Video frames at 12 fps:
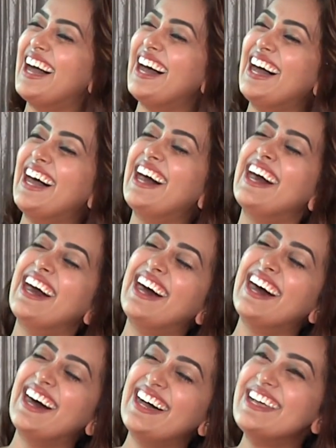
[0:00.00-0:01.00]
ఆయన స్లాంగే
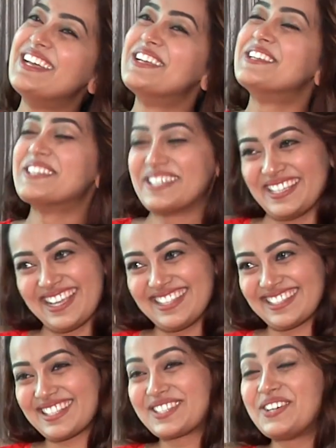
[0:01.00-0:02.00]
సపరేట్ అసలు
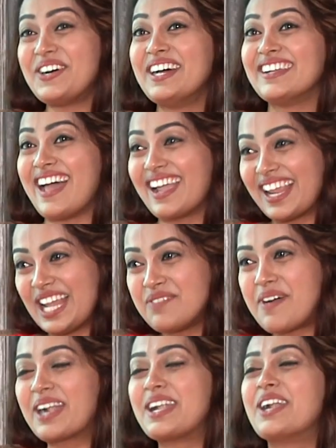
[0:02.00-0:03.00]
సో నాకు ఎలా
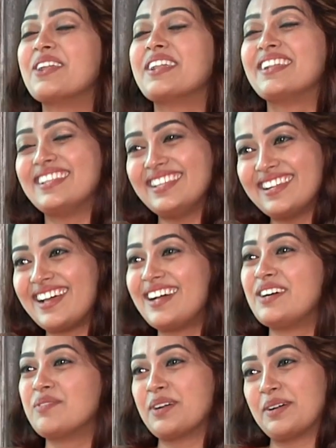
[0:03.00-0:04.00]
మాట్లాడాలనేది నా
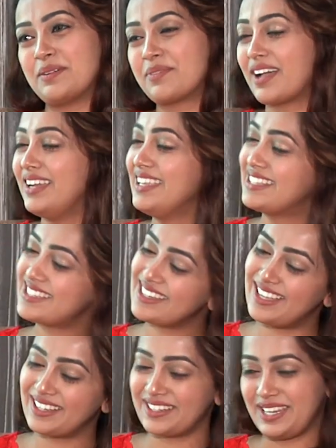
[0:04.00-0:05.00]
కలీగ్స్
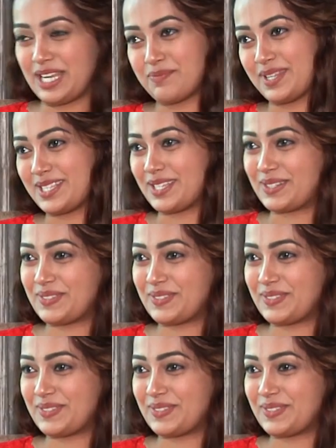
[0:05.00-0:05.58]
నాకు నేర్పించారు